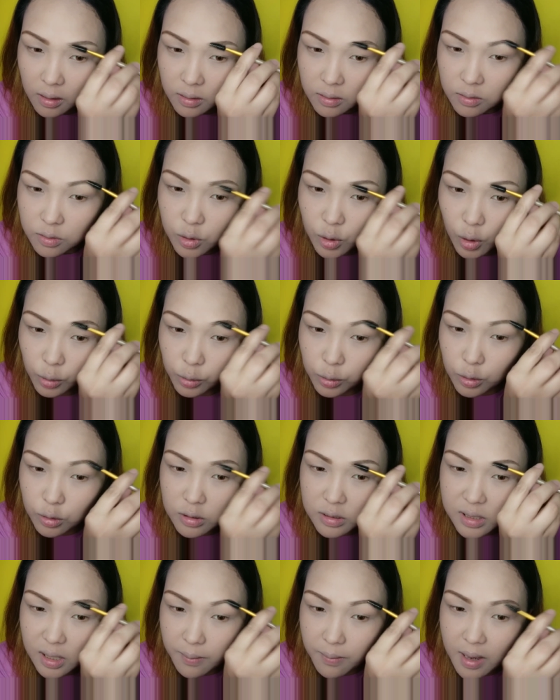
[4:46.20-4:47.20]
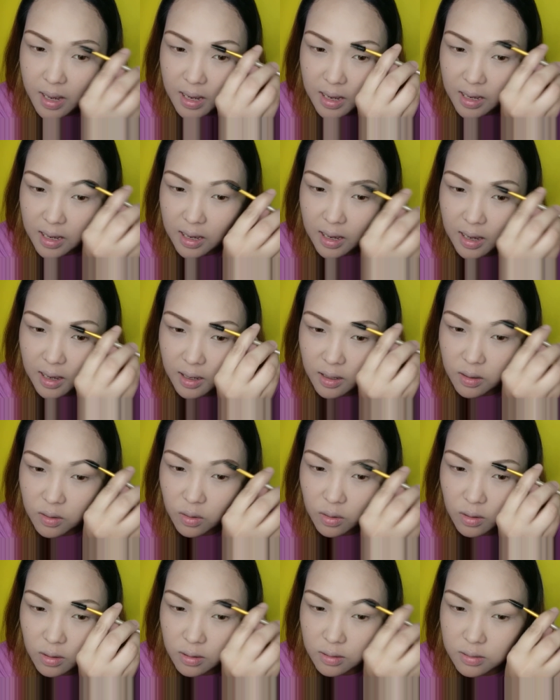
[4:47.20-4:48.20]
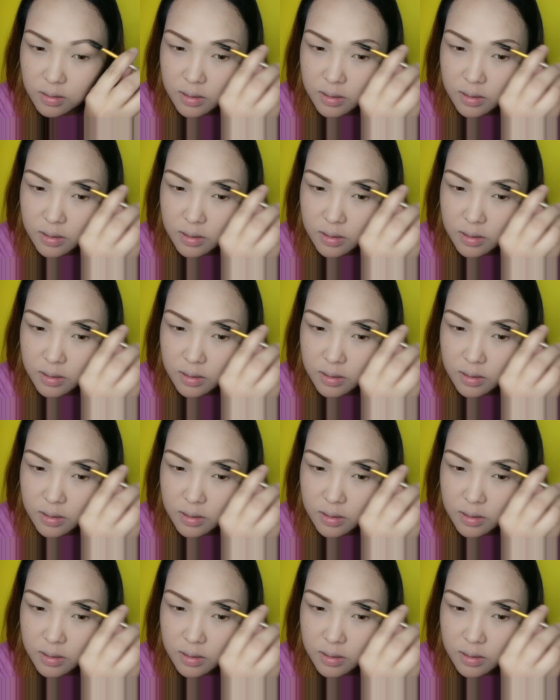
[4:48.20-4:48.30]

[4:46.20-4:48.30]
So, dun sa mga ano,